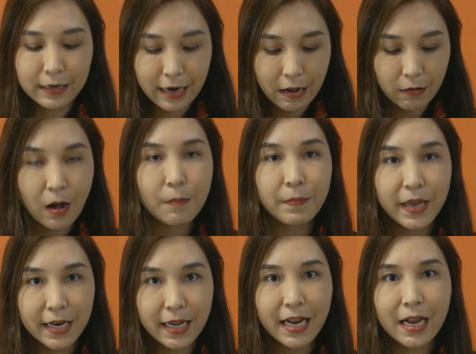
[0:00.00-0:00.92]
แล้วก็ปี
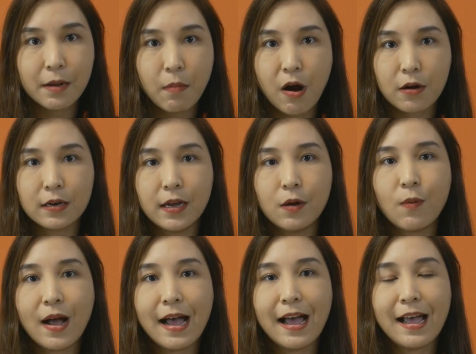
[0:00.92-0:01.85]
นี้เนี่ยได้บอกเลย
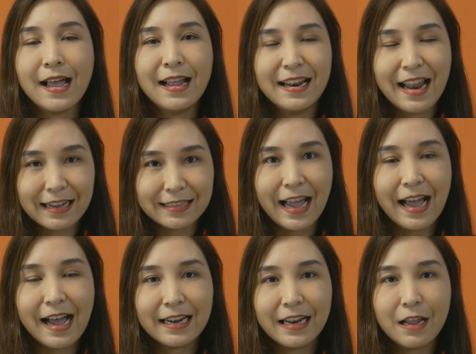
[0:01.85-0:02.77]
ว่าหลัก
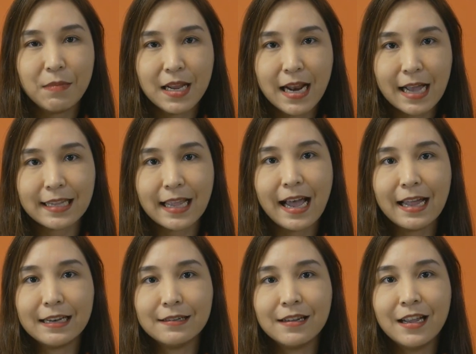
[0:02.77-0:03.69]
ฐานเนี่ยมีหลัก
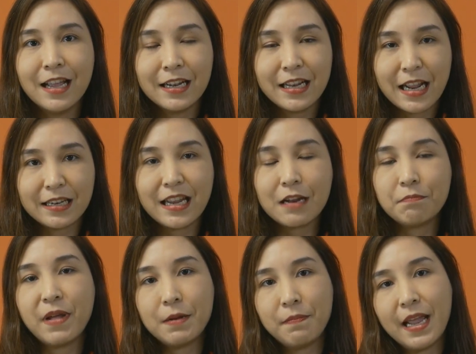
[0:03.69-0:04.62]
ฐานเด็ดเด็ด
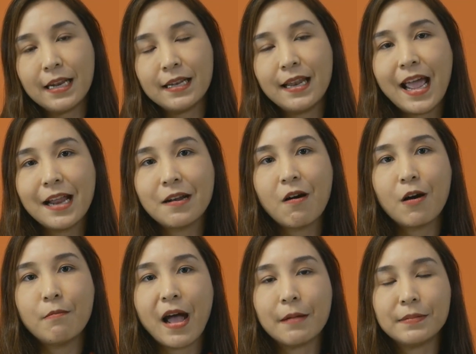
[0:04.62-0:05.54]
เผ็ดเผ็ดแน่นอ
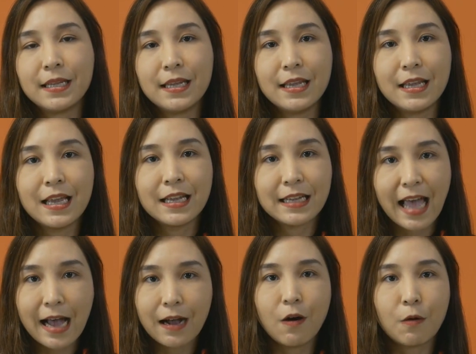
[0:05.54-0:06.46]
นแบบที่
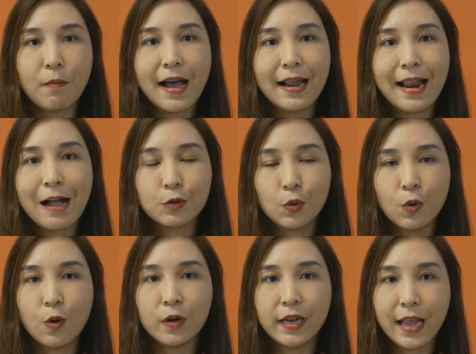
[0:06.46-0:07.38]
กลางออกมาแล้วทุก
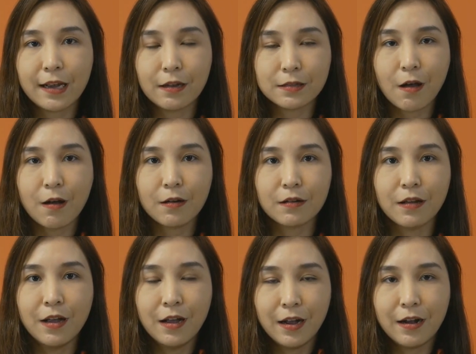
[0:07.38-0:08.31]
คนเนี่ยก็ต้อง
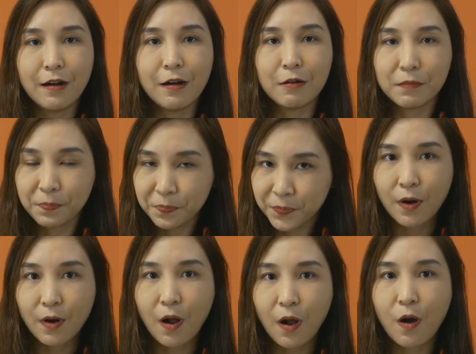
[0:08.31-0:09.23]

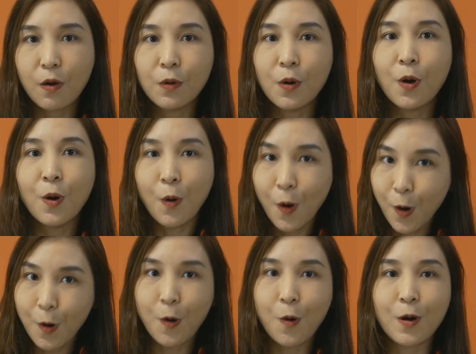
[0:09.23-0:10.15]
ร้องโอ้
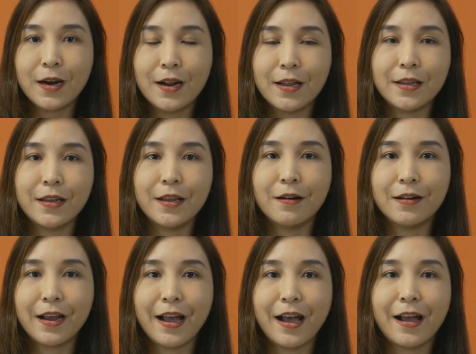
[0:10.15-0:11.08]
โห กันเลยทีเดียว
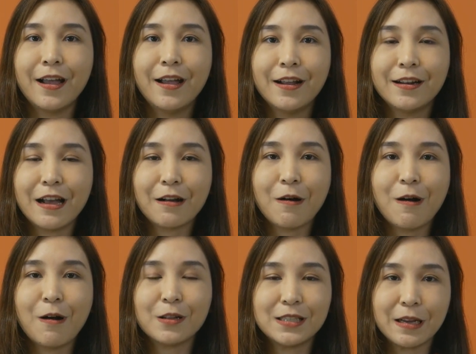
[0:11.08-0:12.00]
นะคะ แล้วก็
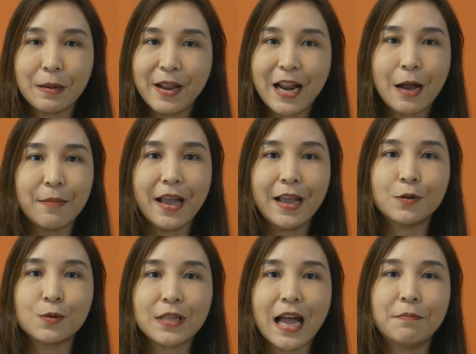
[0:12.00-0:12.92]
จะไม่ทำให้
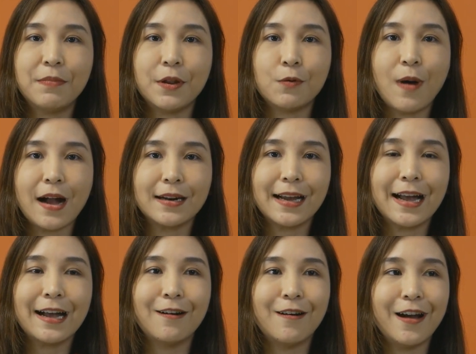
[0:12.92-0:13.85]
ทุกท่านผิดหวังนะ
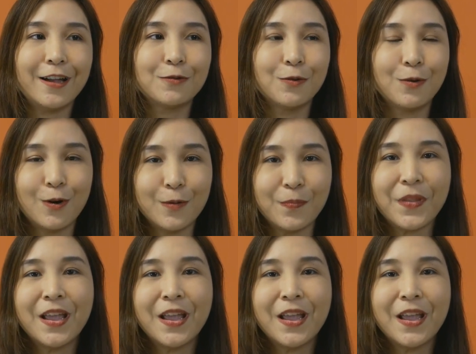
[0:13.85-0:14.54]
คะ ขอให้ทุกคน